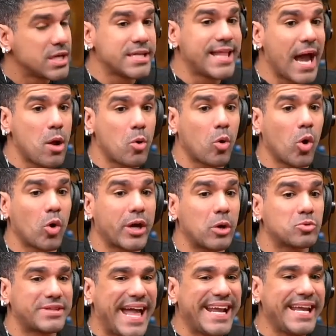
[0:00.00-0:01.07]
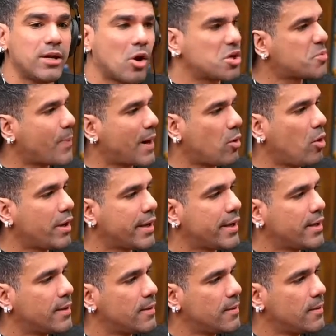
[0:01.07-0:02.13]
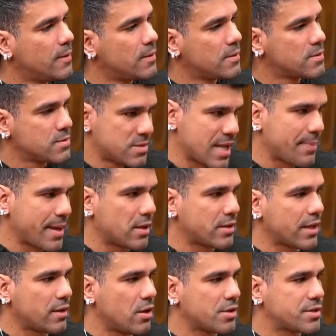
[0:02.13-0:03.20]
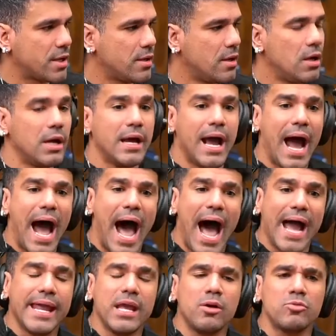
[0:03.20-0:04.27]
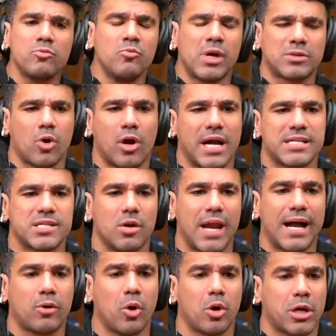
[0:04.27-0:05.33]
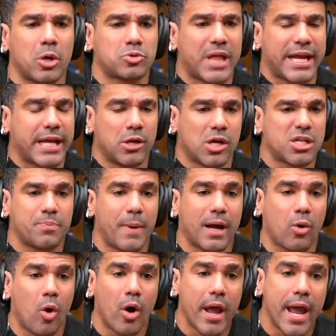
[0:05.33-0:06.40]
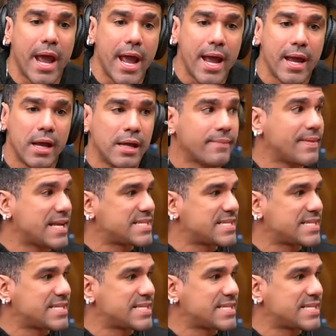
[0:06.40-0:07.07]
E daí eu coloquei o Tecnos pra correr. Sabe quem é o Tecnos, né? Sei, caralho. Aí, uma trocação lá, coloquei o Tecnos pra correr.